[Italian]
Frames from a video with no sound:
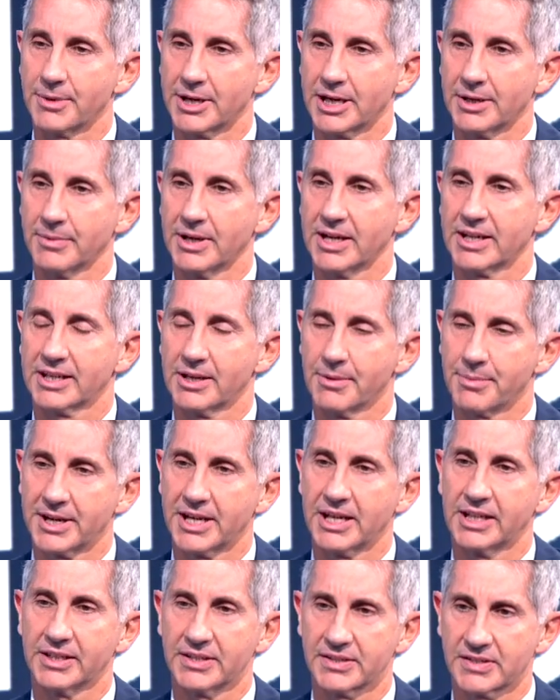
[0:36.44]
prima, anche
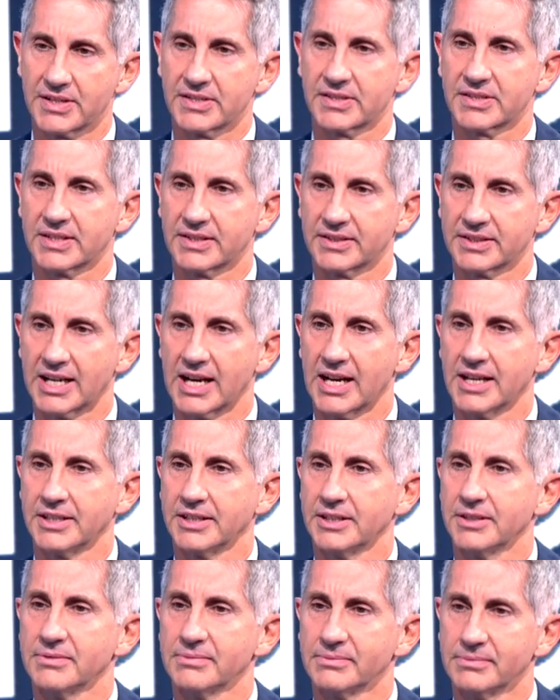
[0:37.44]
prima dei 60 anni.